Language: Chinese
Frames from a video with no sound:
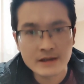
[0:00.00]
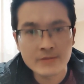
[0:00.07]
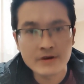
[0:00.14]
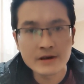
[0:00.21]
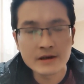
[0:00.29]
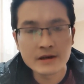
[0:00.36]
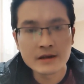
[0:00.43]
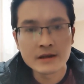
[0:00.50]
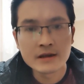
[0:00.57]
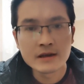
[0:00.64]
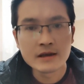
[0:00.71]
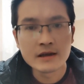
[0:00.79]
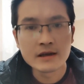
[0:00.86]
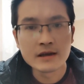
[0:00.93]
那么，
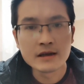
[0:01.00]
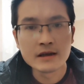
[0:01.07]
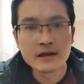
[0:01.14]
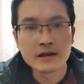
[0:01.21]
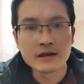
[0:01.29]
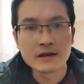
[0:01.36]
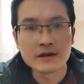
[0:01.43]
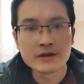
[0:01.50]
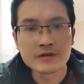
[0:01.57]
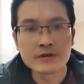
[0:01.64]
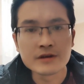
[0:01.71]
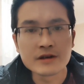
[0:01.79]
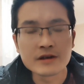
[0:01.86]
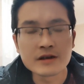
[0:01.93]
呃，
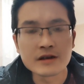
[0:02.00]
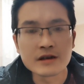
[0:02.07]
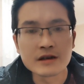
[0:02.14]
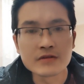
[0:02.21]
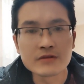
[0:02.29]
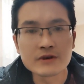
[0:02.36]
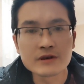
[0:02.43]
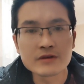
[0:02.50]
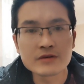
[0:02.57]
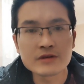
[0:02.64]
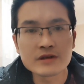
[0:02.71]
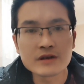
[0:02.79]
有的人可能说，最